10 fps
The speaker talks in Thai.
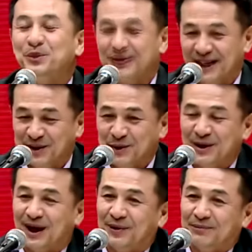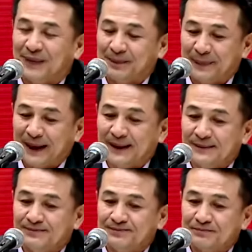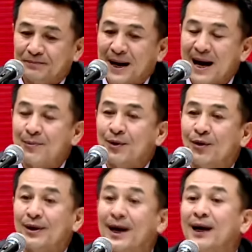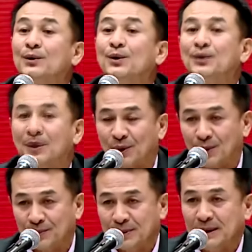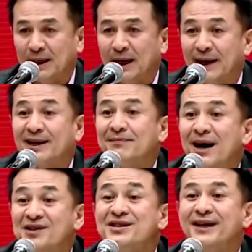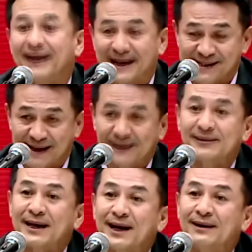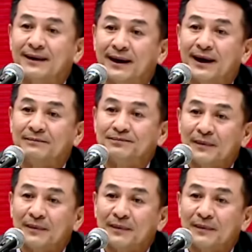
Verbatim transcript: ตีงูเห่ามันเป็นภาพของการรณรงค์เพื่อให้ได้มาซึ่งคะแนนเสียงเลือกตั้งนะครับ